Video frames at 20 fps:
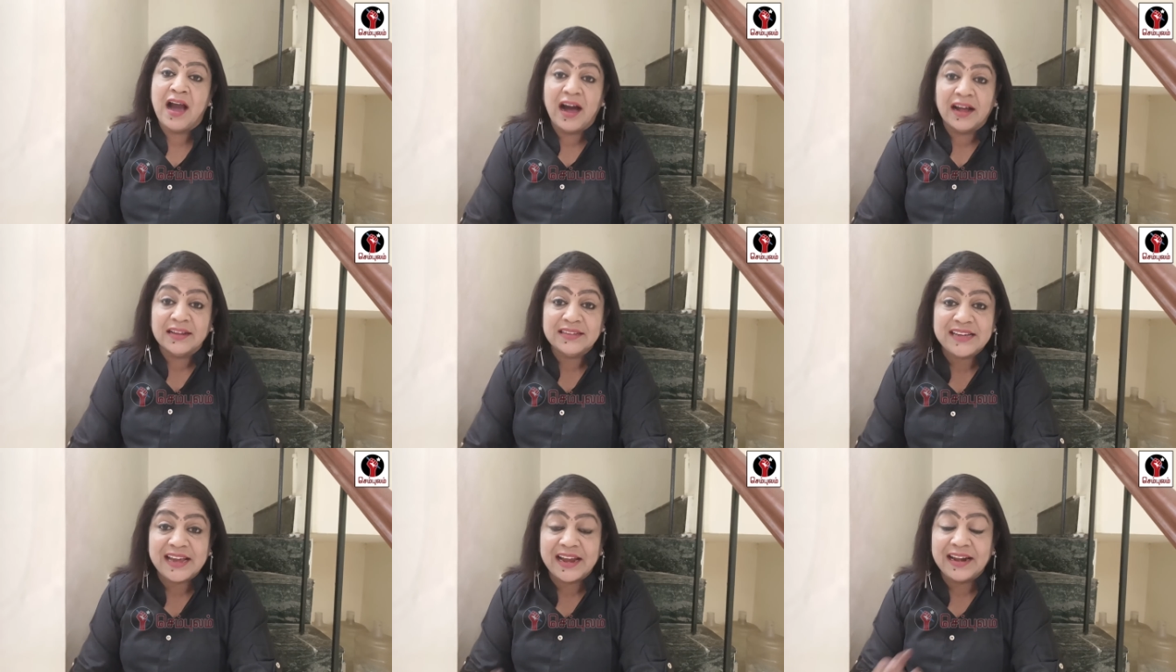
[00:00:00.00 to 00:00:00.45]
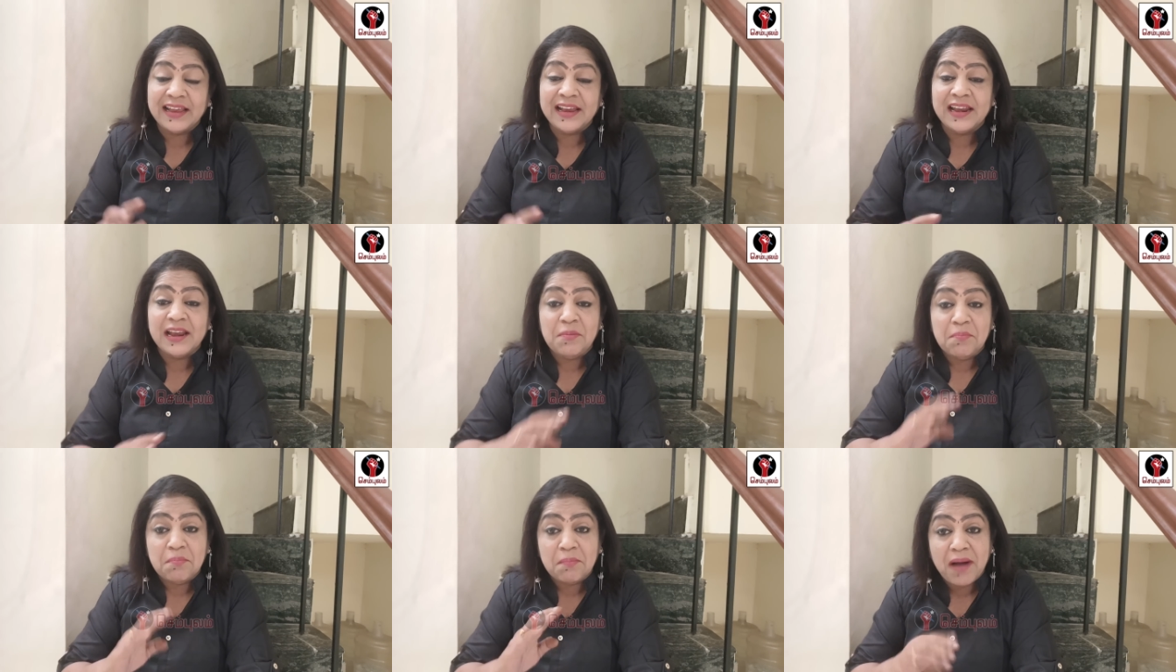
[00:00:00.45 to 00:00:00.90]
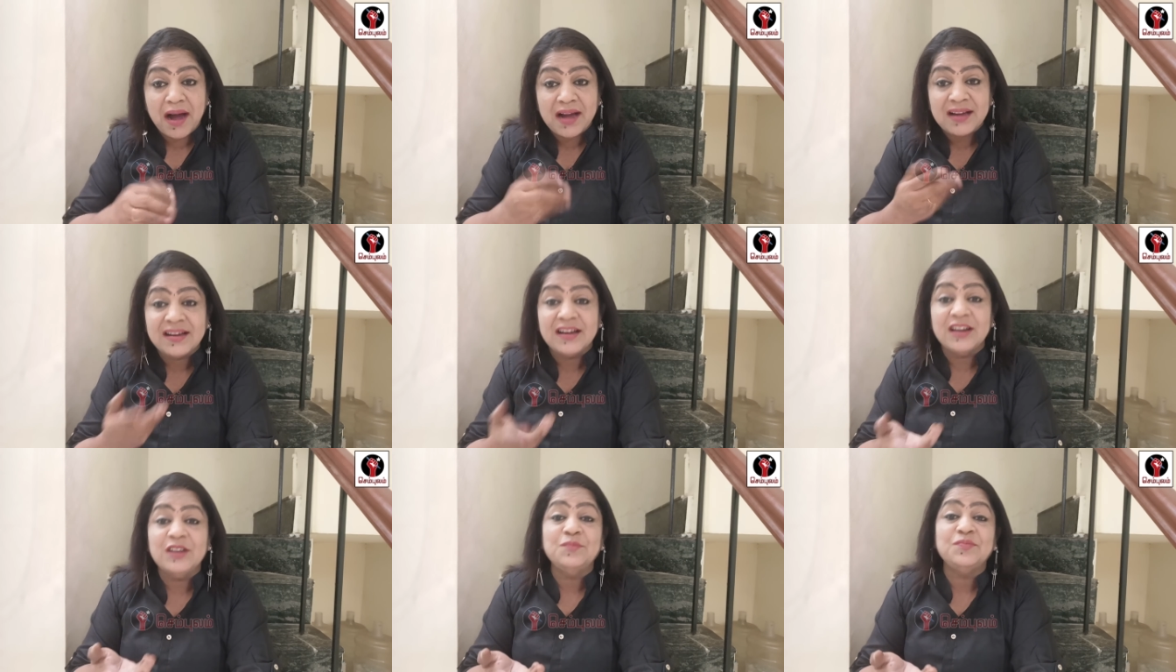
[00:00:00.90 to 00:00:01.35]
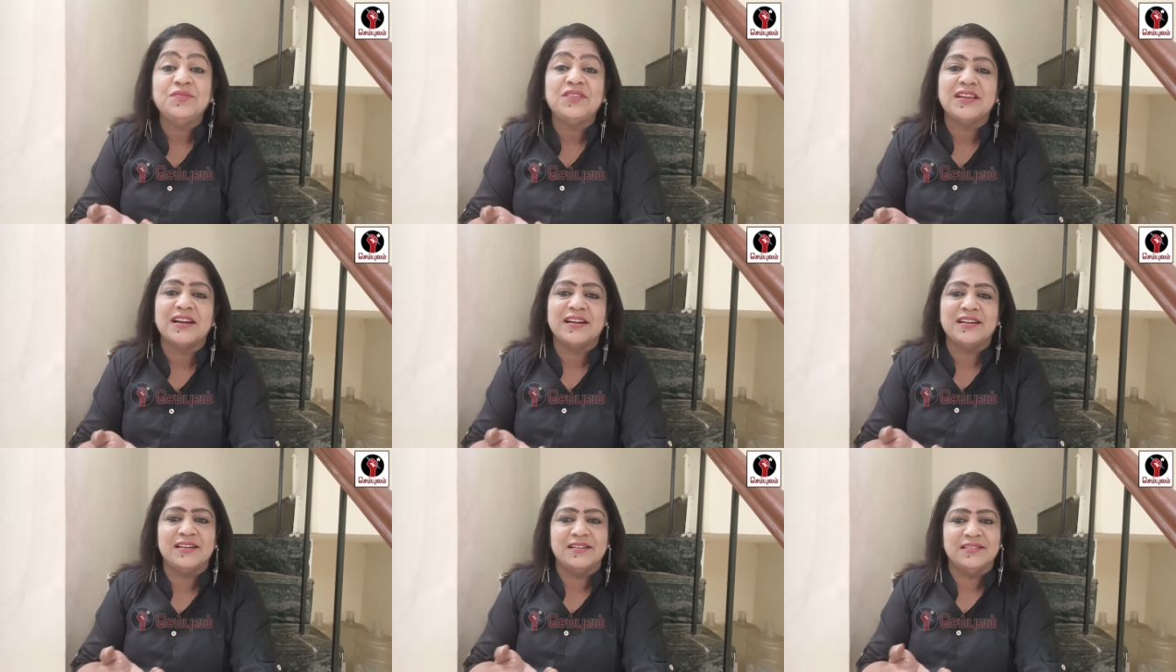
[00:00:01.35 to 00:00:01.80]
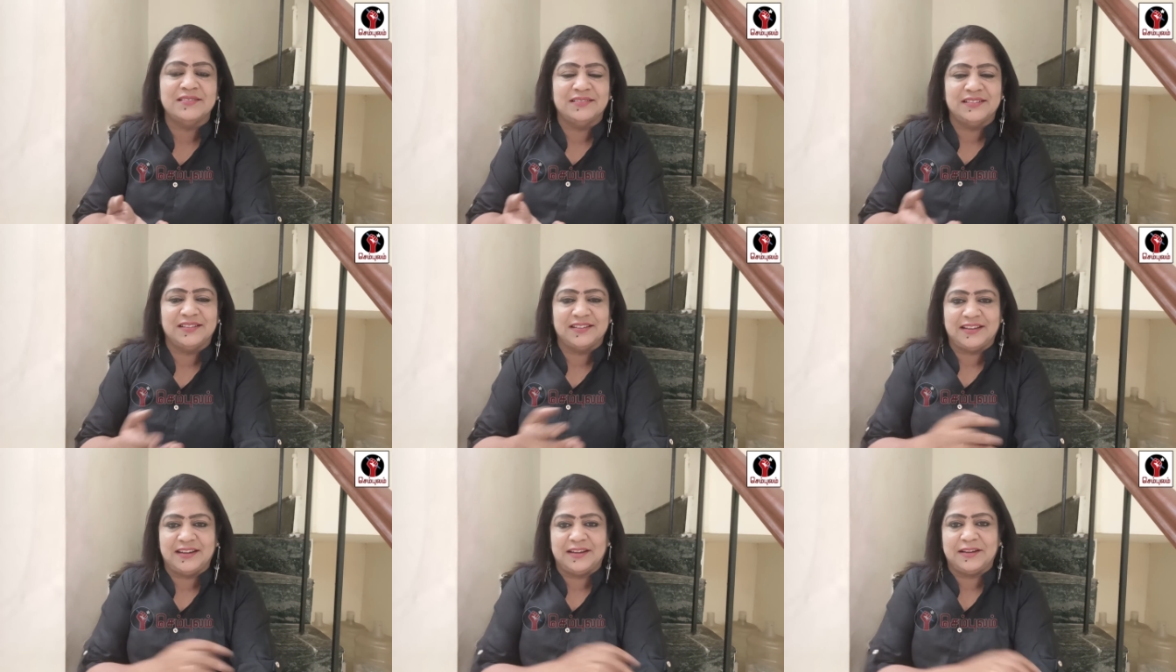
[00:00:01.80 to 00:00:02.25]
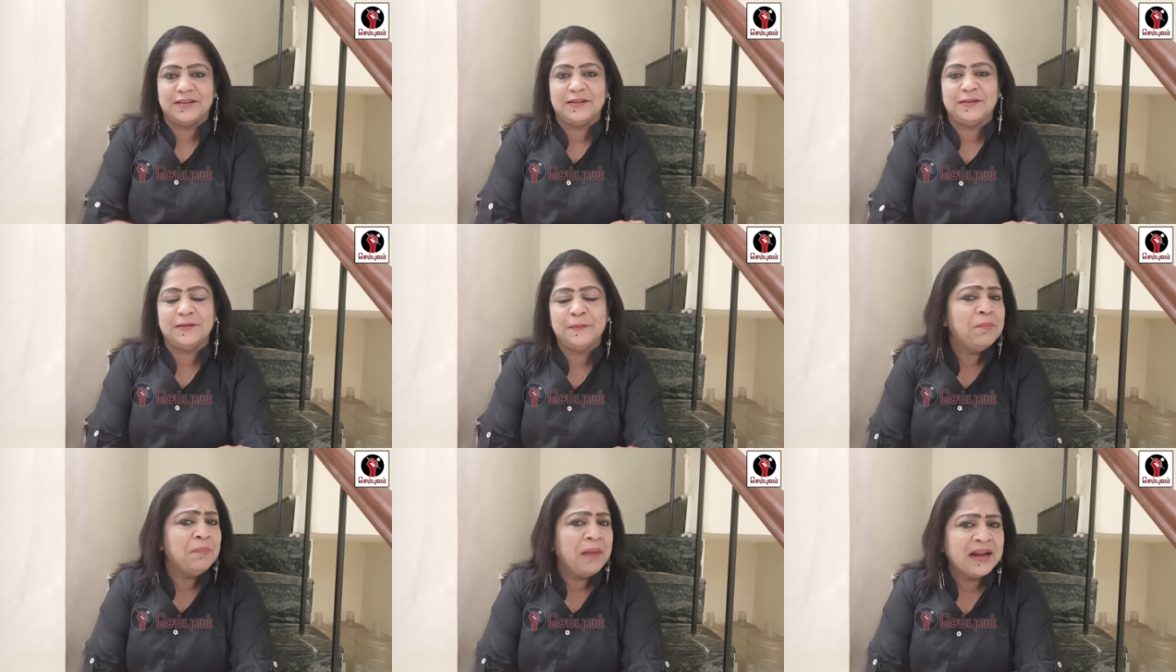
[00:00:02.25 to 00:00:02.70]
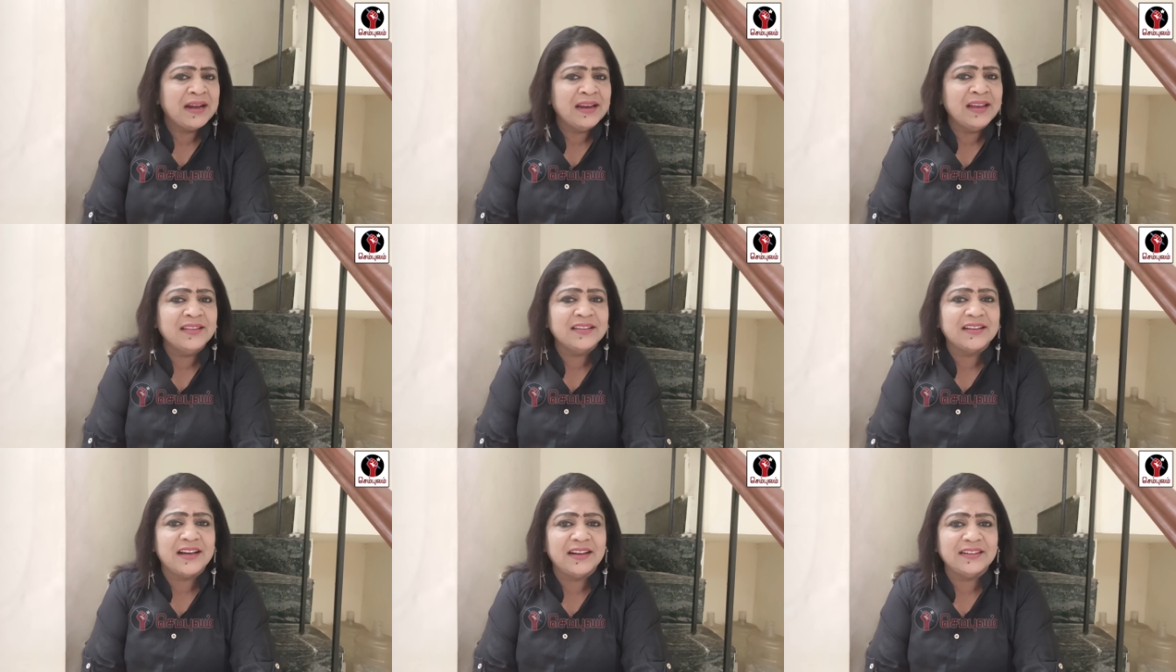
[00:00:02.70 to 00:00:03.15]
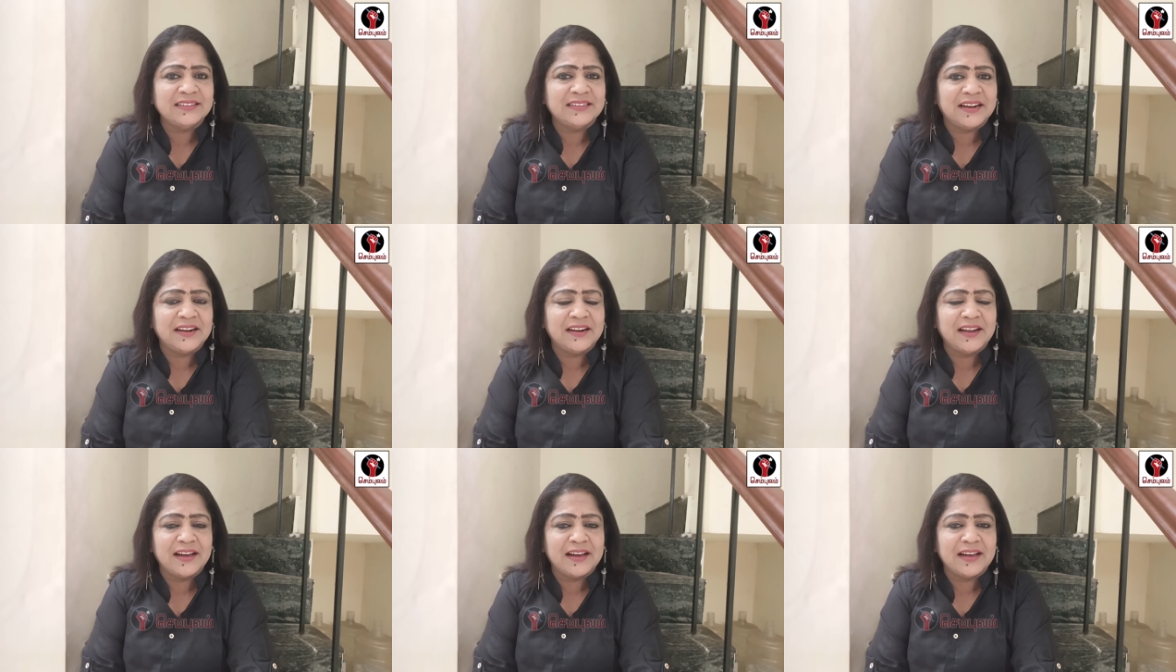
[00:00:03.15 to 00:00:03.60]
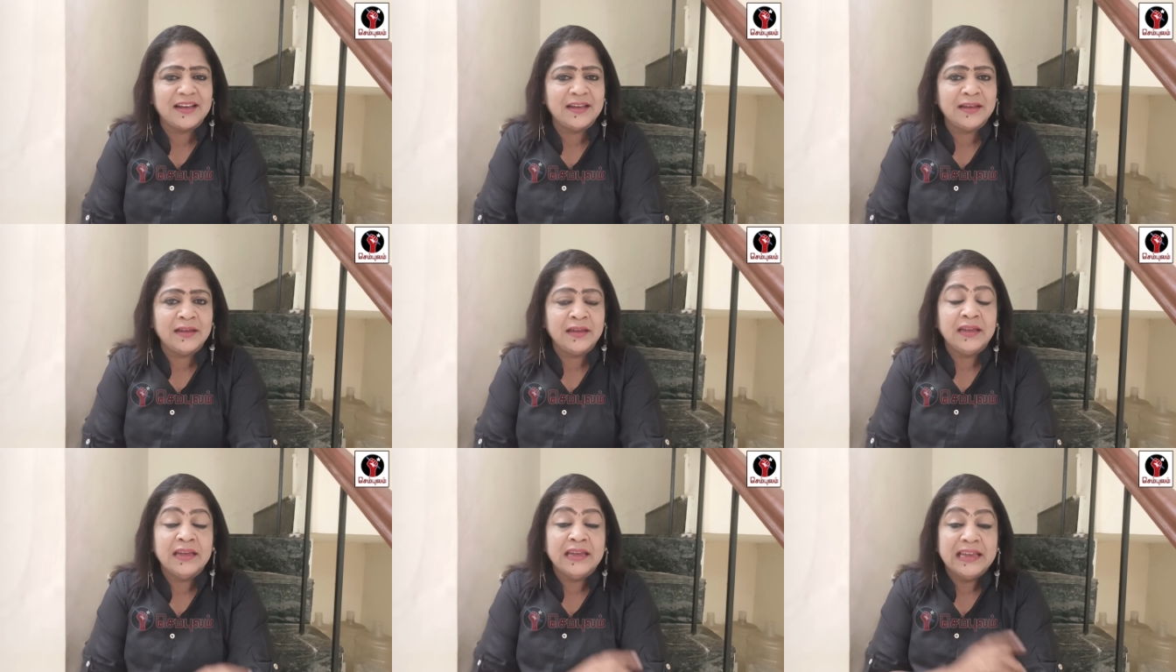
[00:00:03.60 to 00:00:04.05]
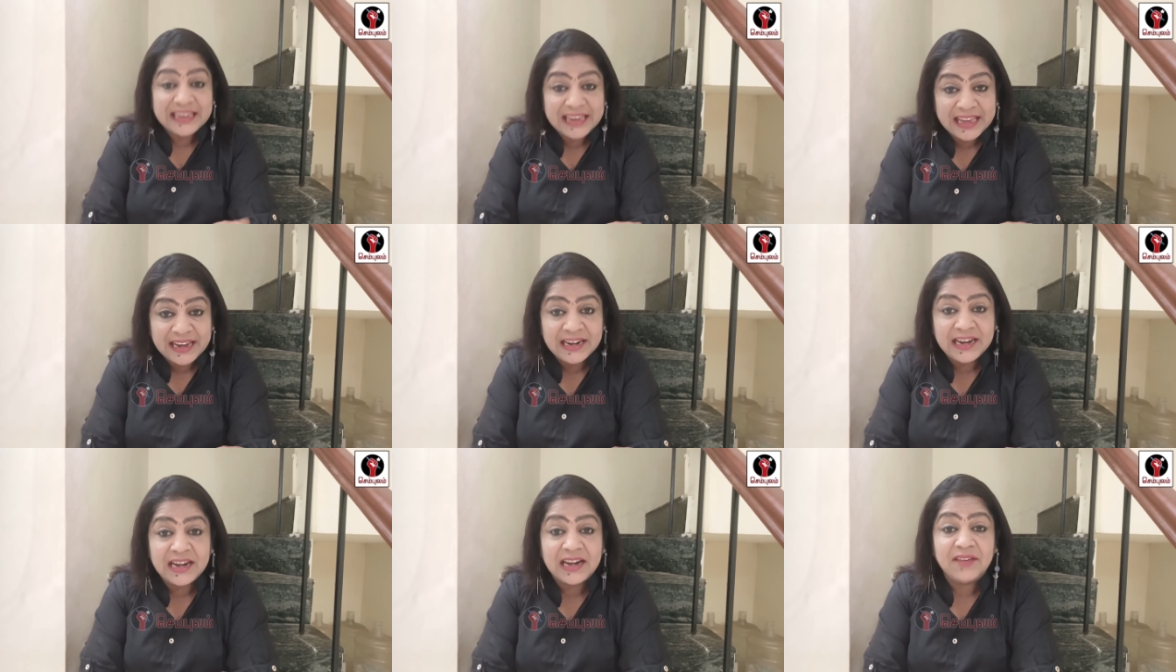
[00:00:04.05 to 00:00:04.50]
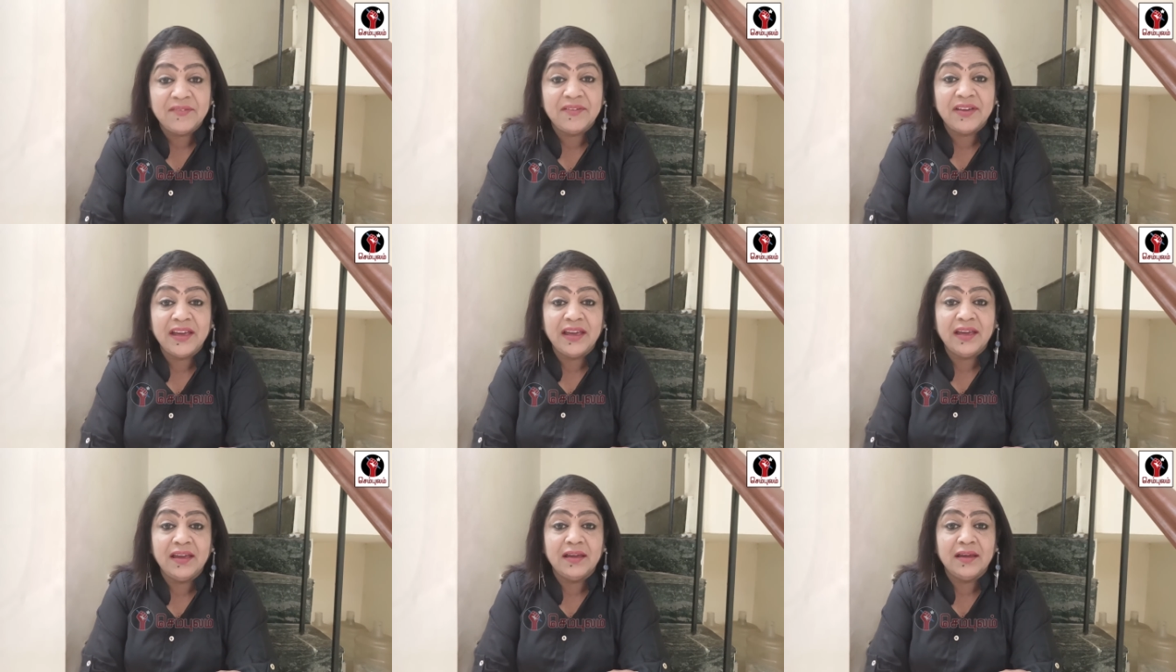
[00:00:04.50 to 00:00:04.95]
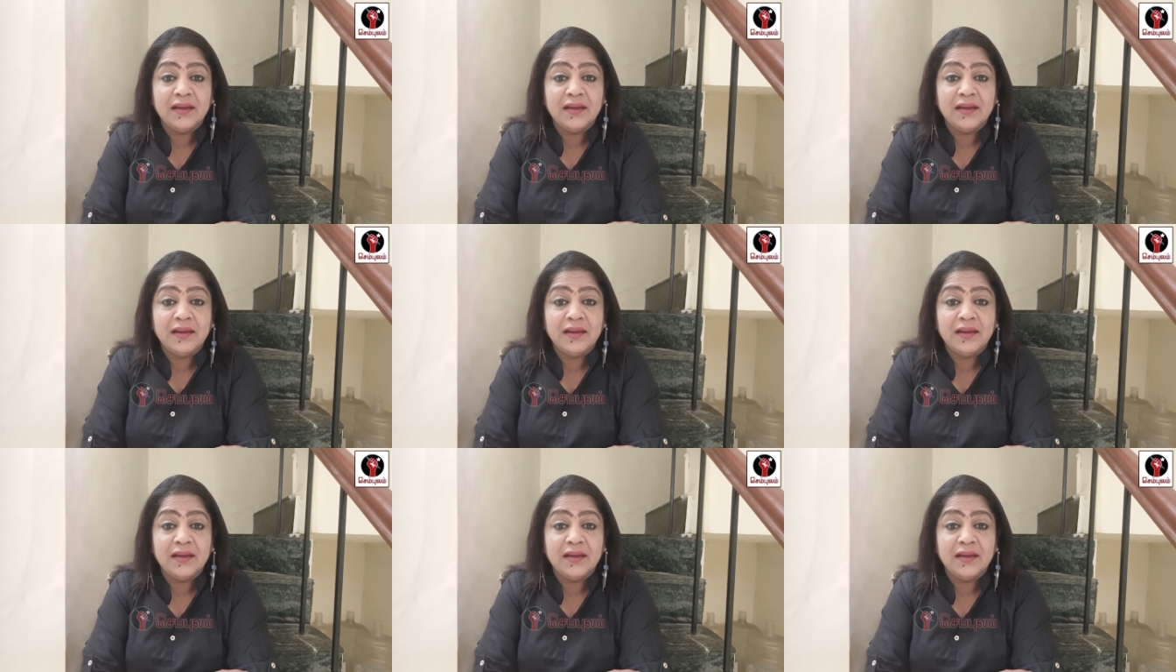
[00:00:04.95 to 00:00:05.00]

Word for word: அதுக்கு இடையில மக்களும் திரண்டு எழுந்திருக்கிறார்கள் மக்கள் அதுக்காக திரண்டாங்க ஏற்கனவே